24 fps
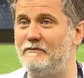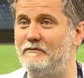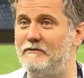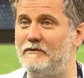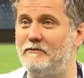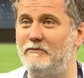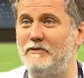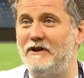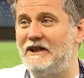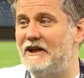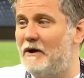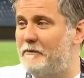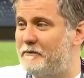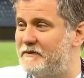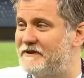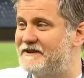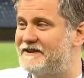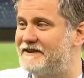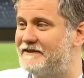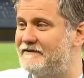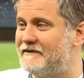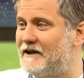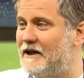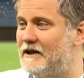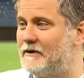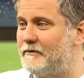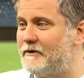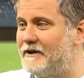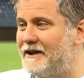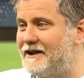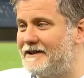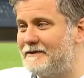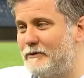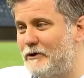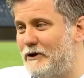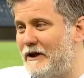bir yapısı var.
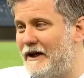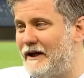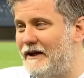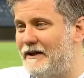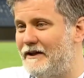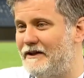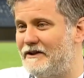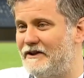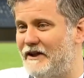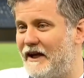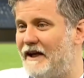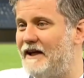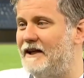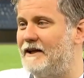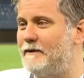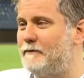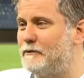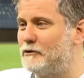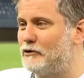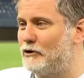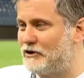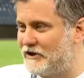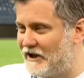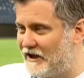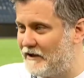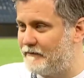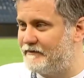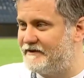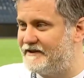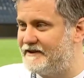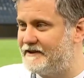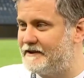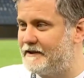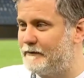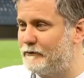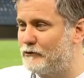Biraz böyle e, şey gibi duruyor.
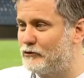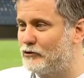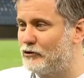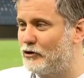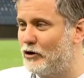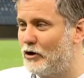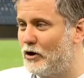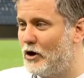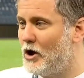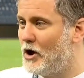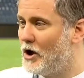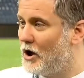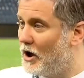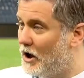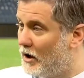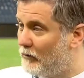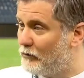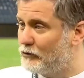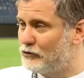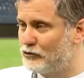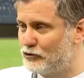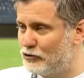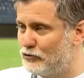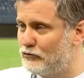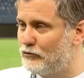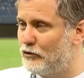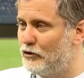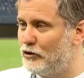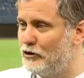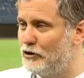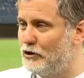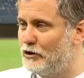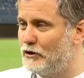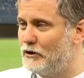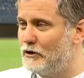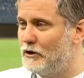Çelimsiz gibi duruyor. Ama uzun
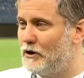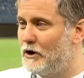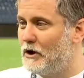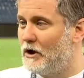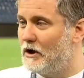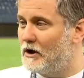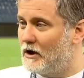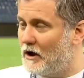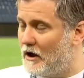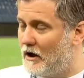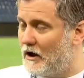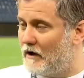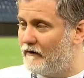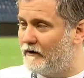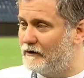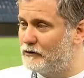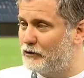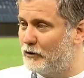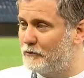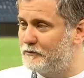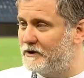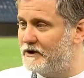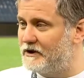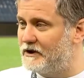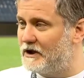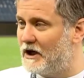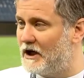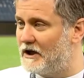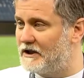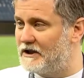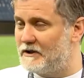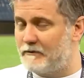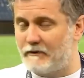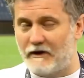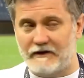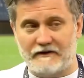boylu hava toplarına
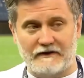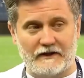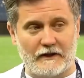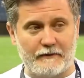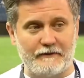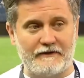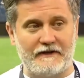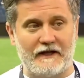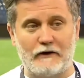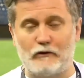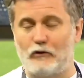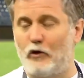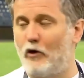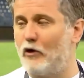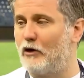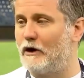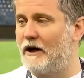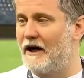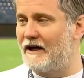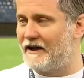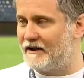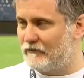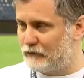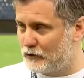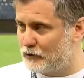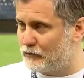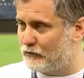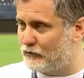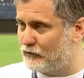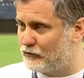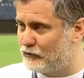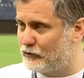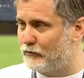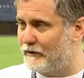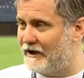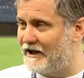hakim hatta bir tane kornerde
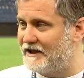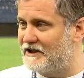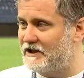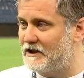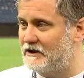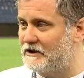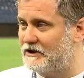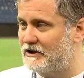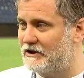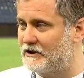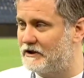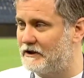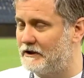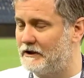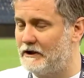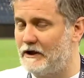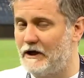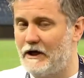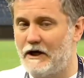vurmaya çalıştı.